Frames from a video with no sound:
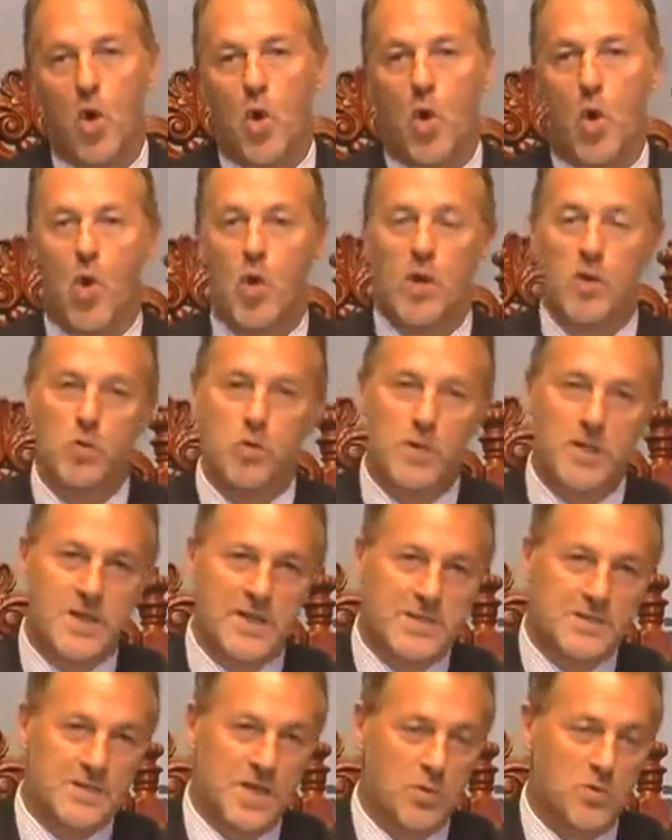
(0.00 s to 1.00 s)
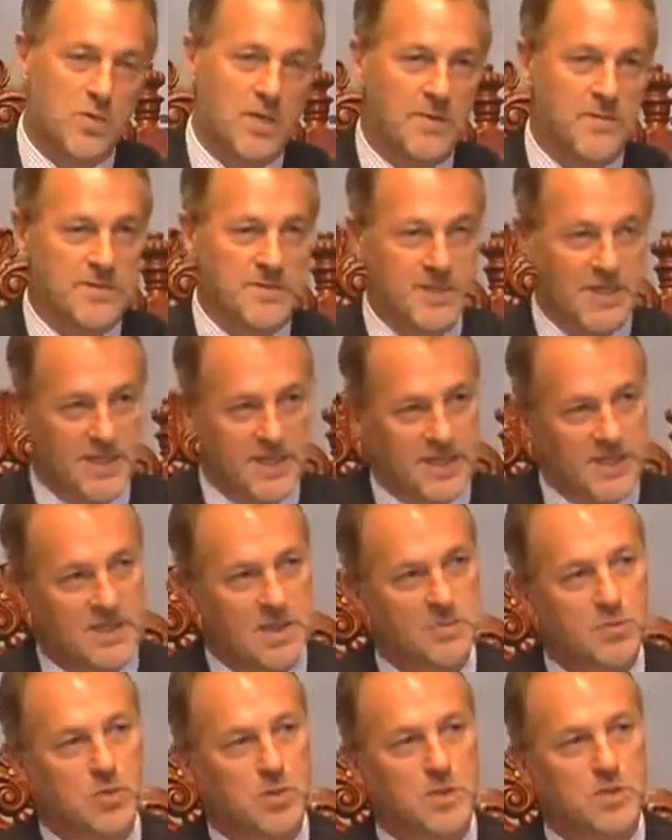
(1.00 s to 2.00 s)
o que utiliza una
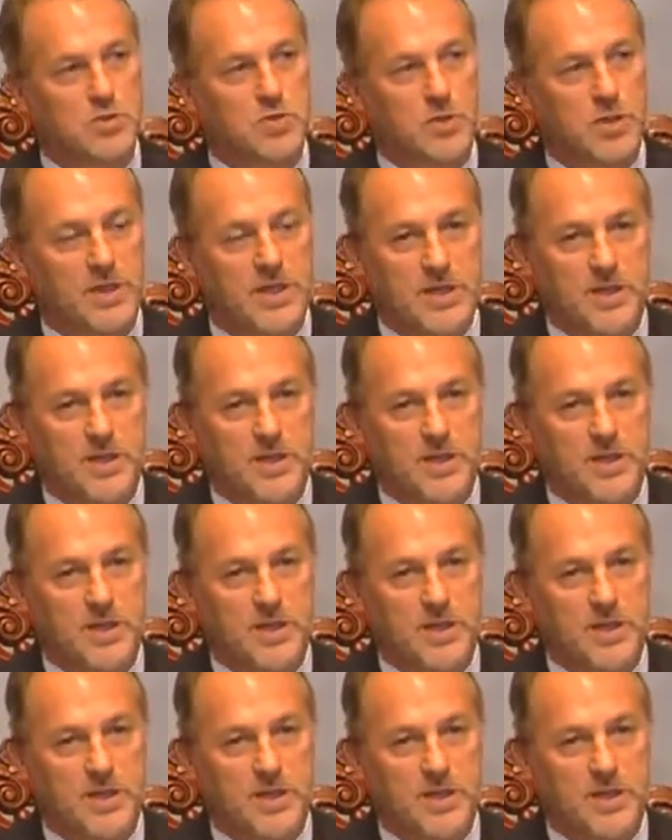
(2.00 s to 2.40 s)
bicicleta por la ciudad de